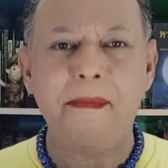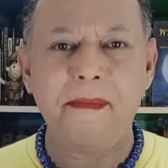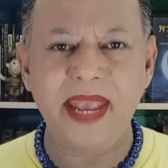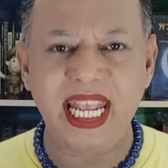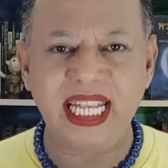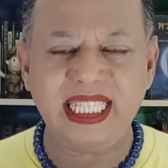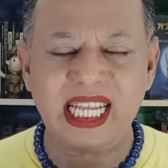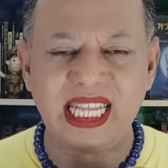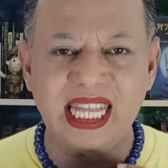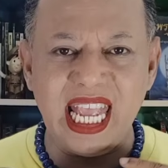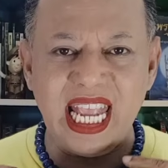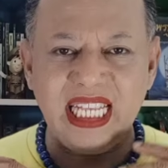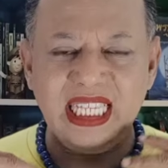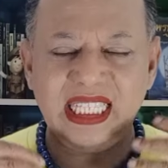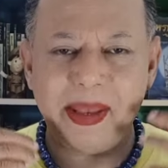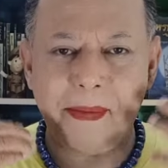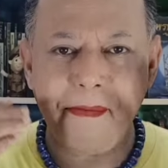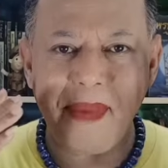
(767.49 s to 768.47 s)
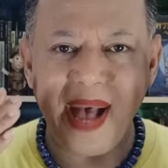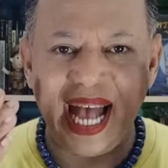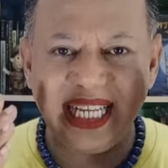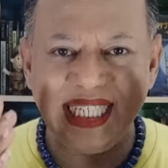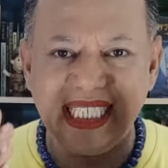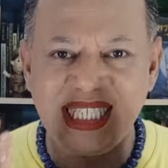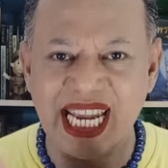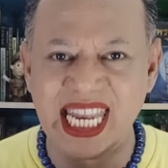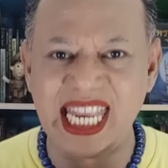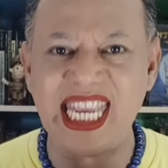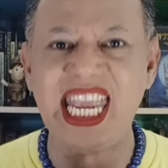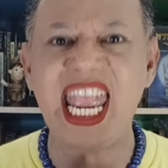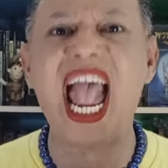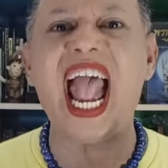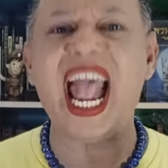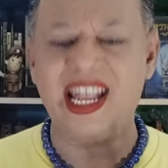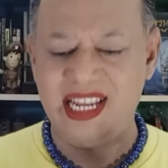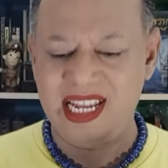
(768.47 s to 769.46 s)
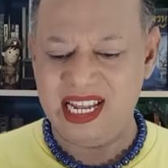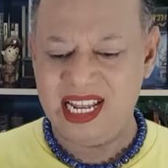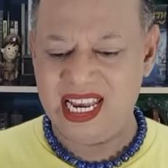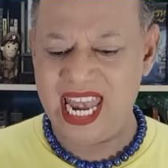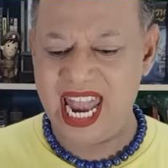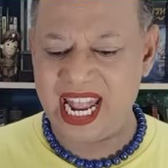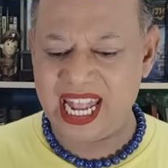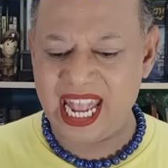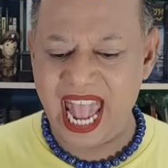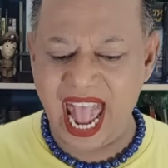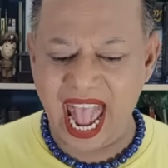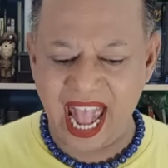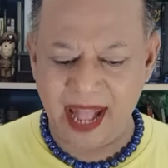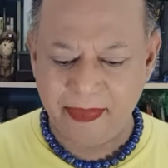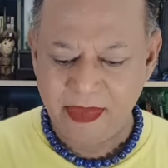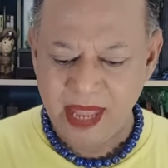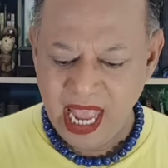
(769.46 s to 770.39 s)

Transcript: มีสติสัมปชัญญะนะคะ